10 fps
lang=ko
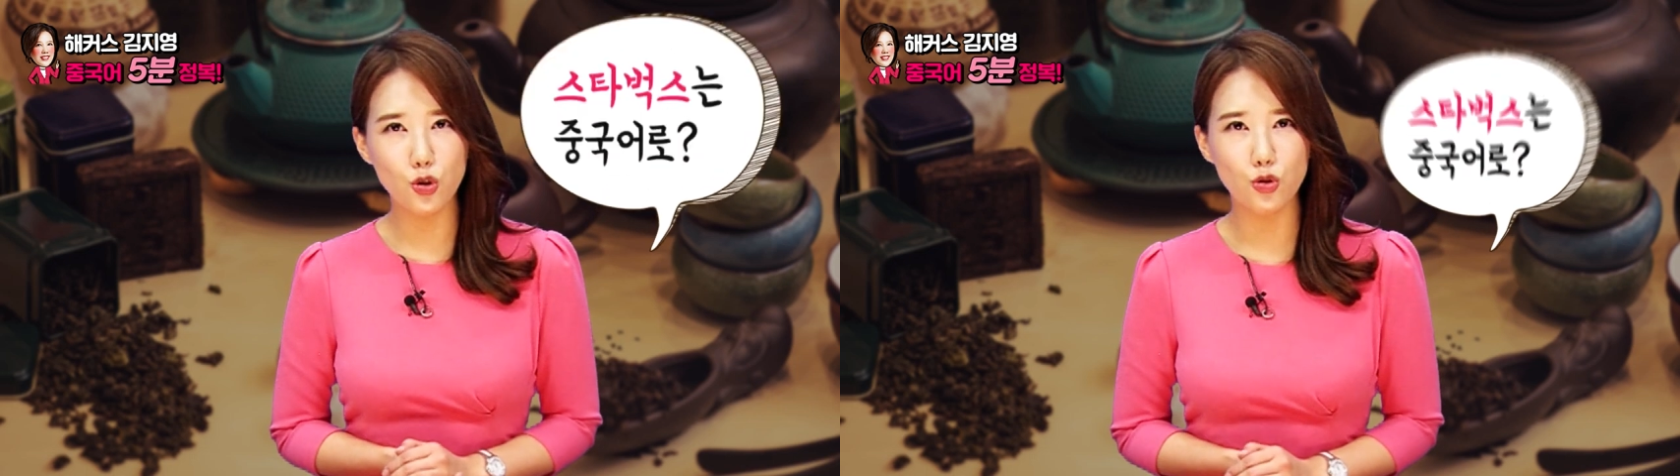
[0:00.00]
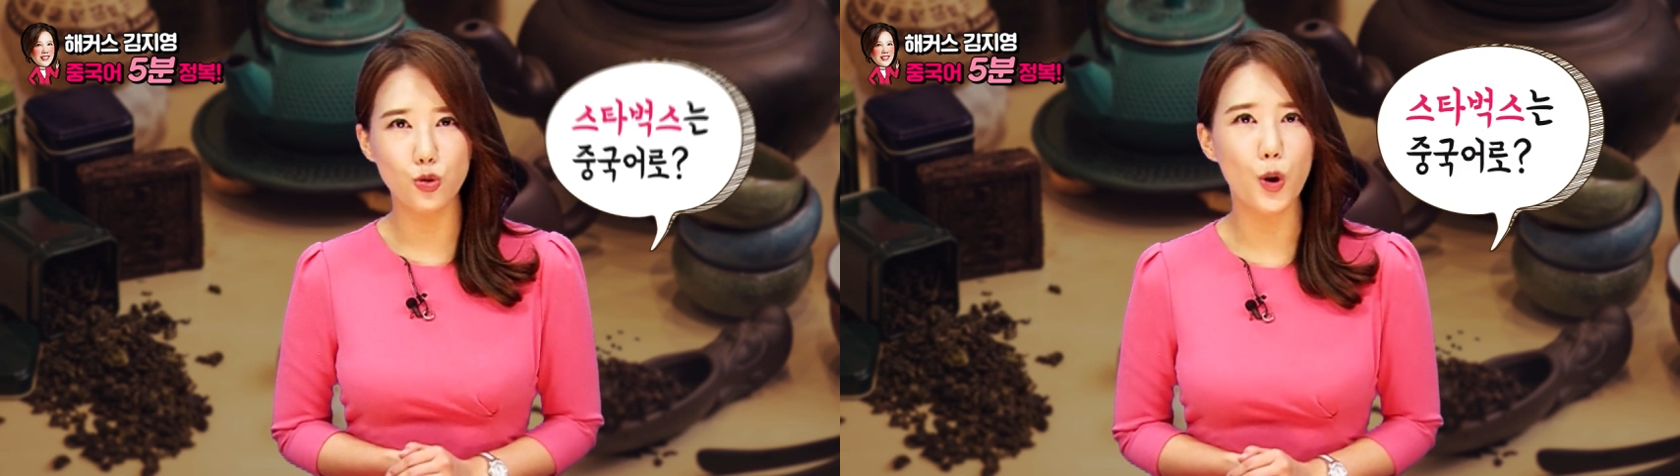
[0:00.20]

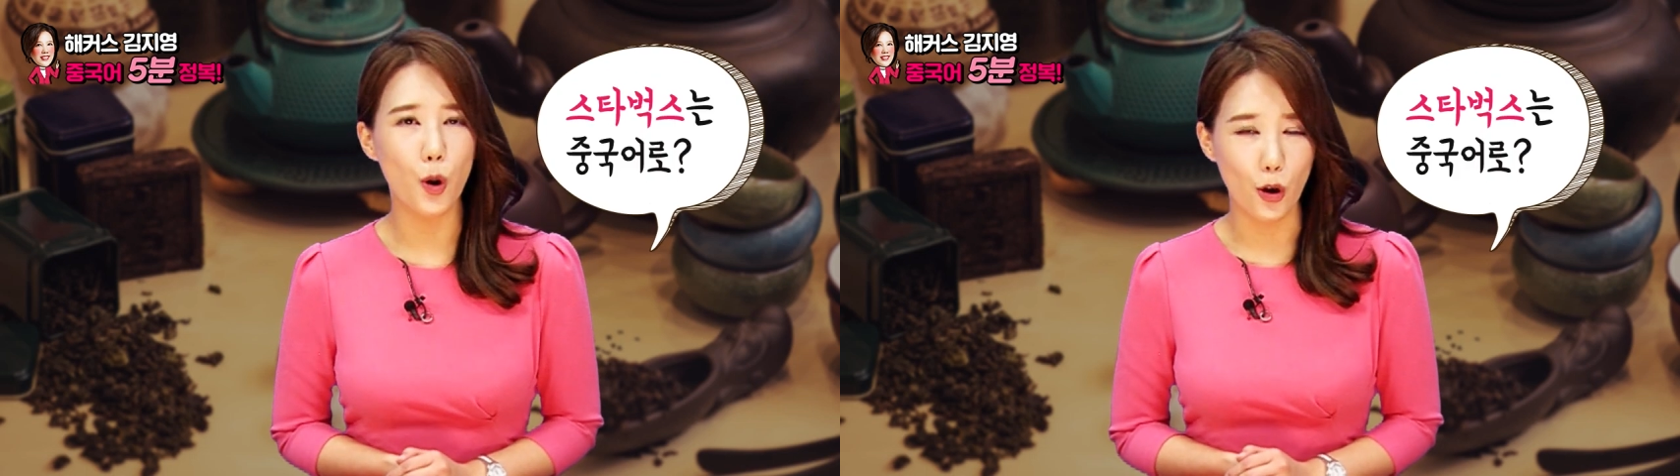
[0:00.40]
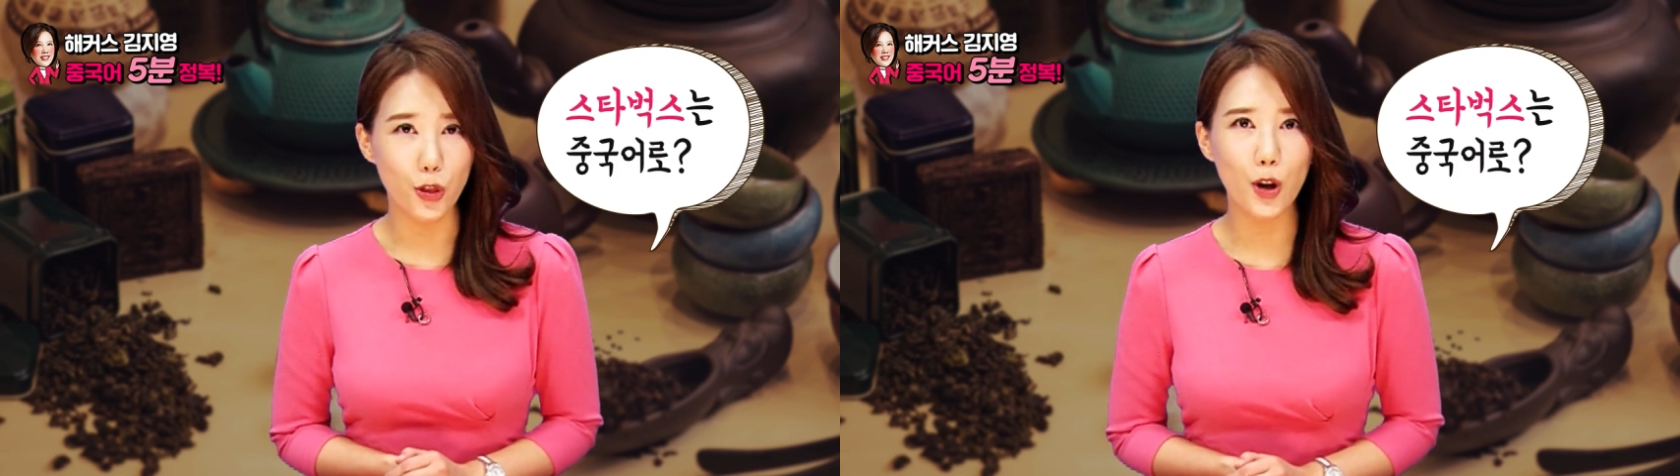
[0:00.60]

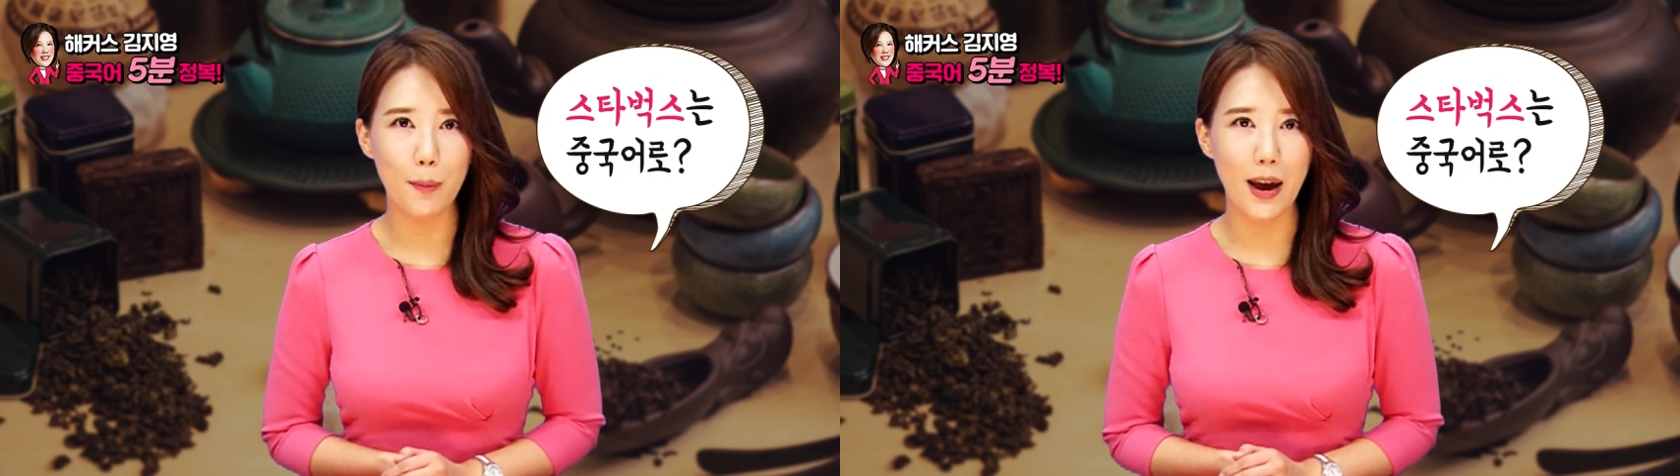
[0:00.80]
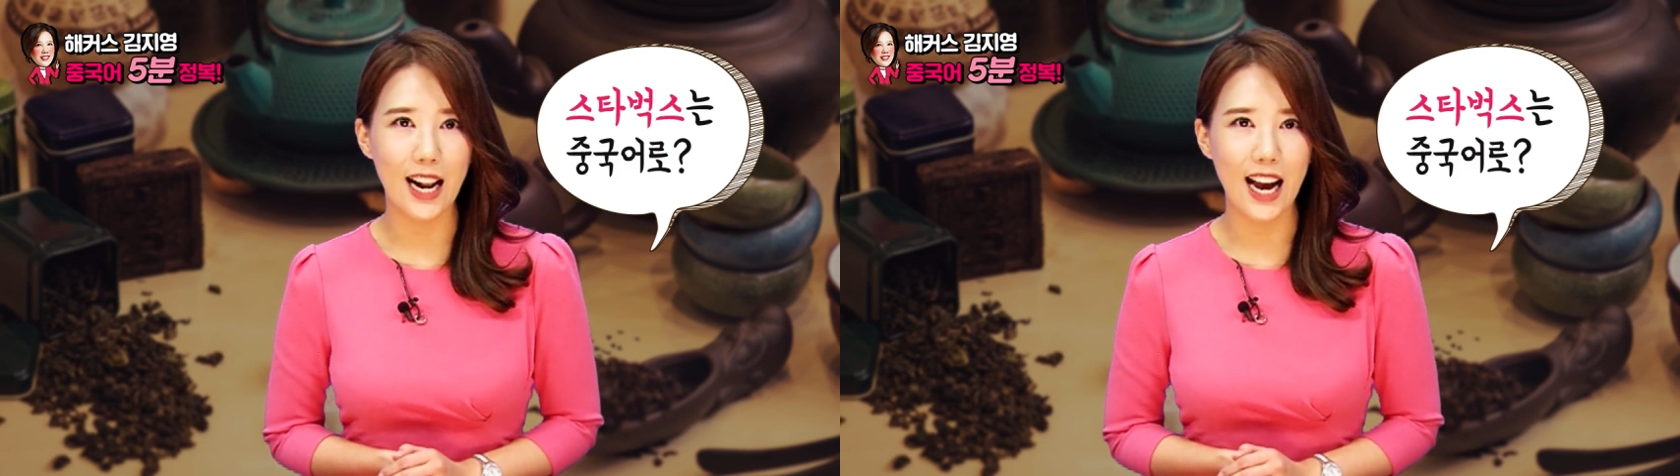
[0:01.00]
중국어로 어떻게
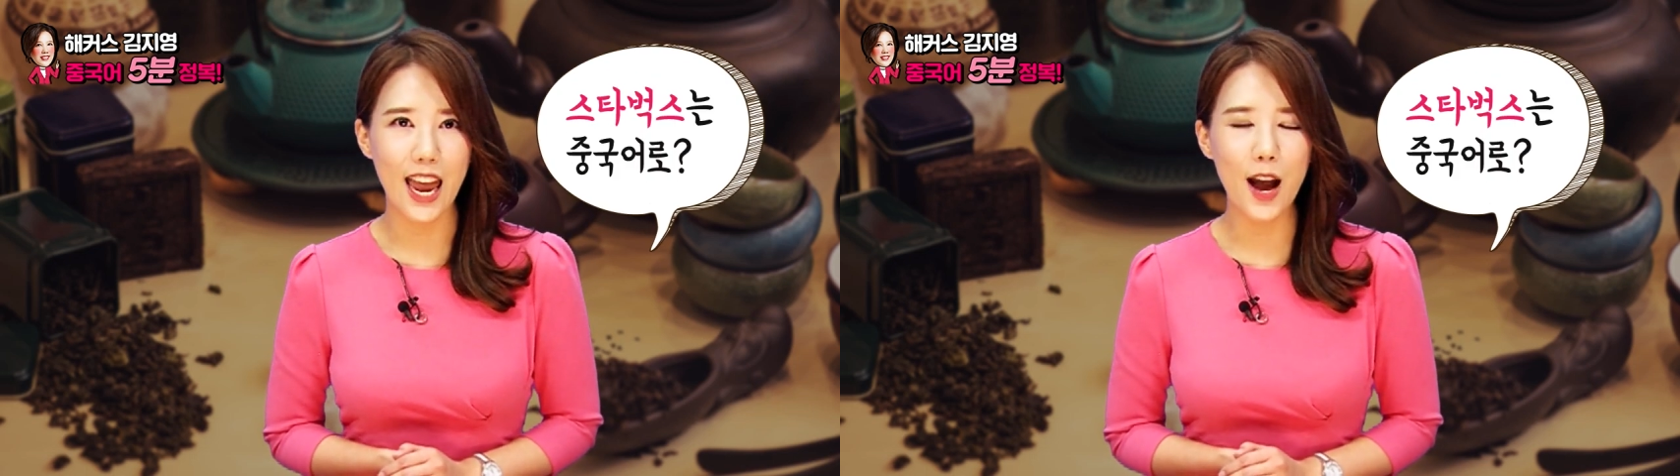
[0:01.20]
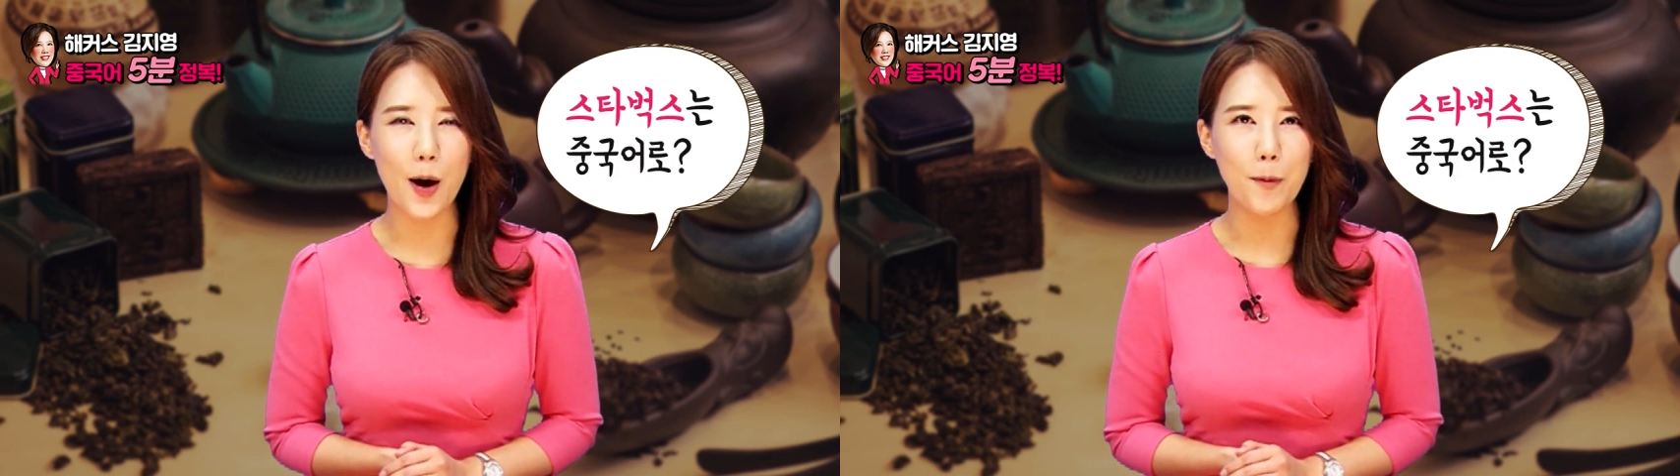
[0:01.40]

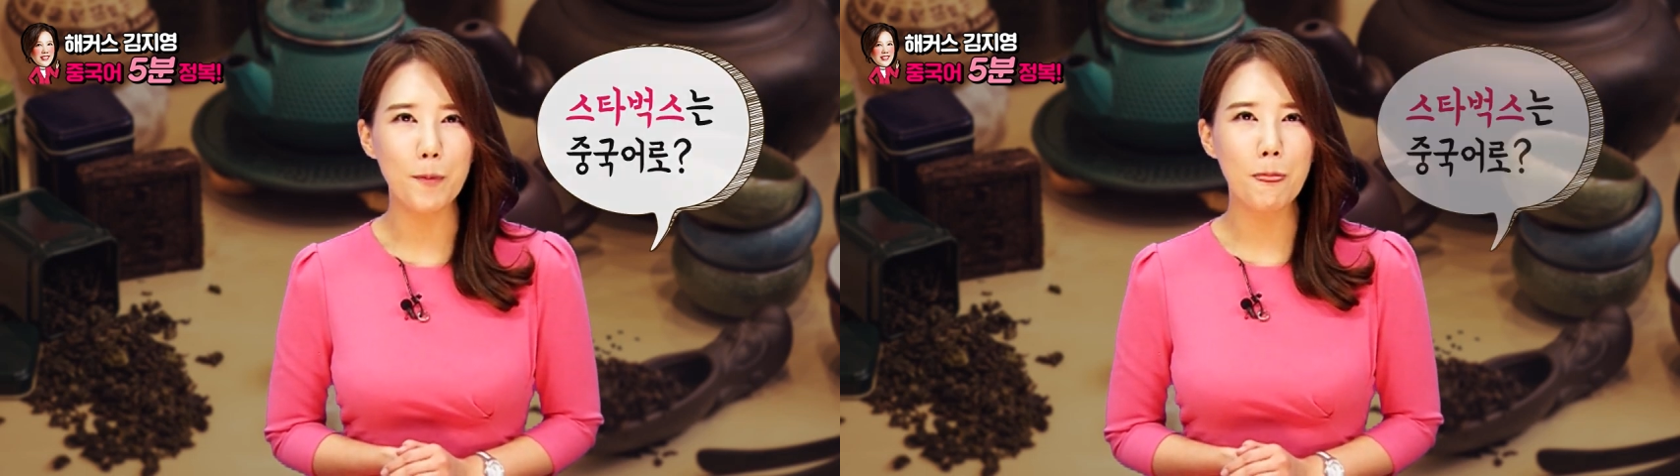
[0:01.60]
말할까요?